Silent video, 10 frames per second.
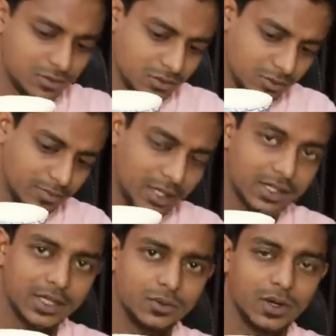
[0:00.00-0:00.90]
ओहो
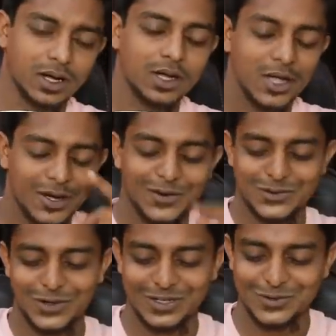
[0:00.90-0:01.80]
बाहर नहीं हुआ
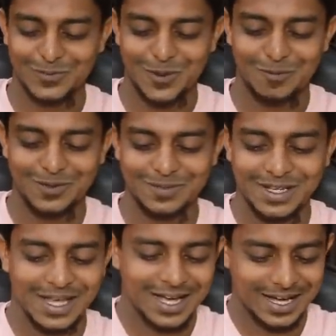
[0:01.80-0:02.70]
सॉरी नो प्रॉब्लम
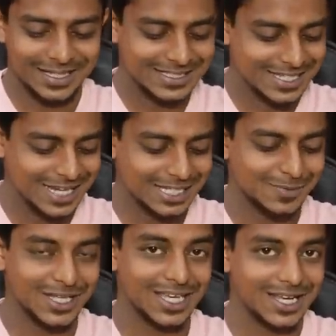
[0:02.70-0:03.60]
इस गिलास
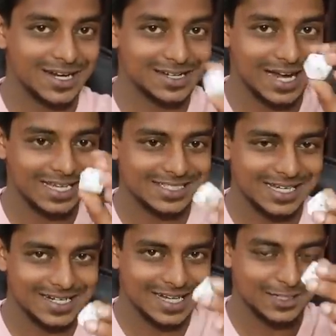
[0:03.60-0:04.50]
में देखिए एक डाइस
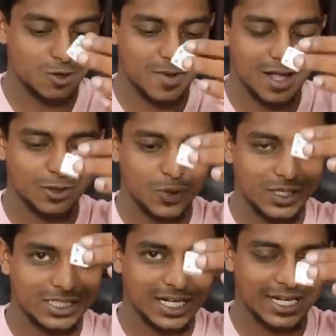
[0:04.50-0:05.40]
है डाइस को मैं डाल दूंगा
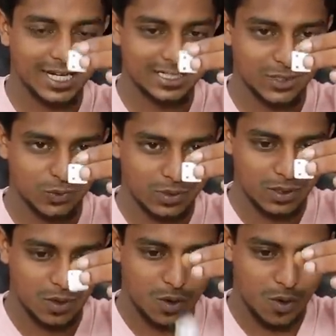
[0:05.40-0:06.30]
नीचे गिरेगा
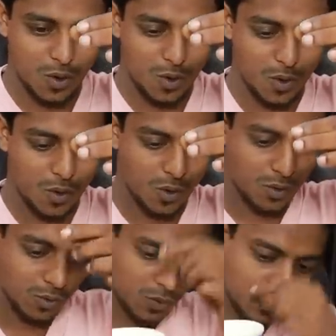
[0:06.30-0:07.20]
ज़रूर
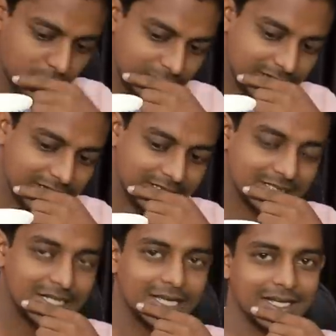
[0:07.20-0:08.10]
ओहो नीचे
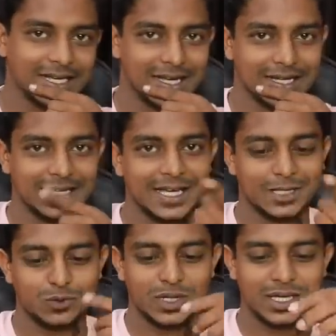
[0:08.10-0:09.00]
किस लिए गिरेगा
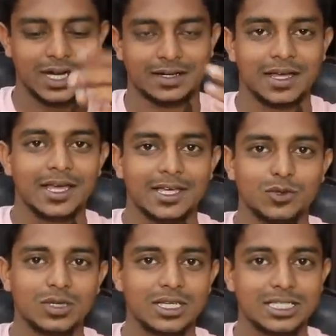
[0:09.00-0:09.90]
गिरेगा तो नहीं यार
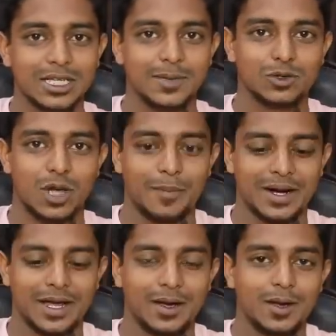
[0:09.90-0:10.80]
क्योंकि नीचे में तो
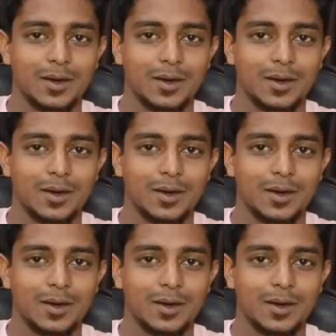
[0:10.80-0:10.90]
हमारा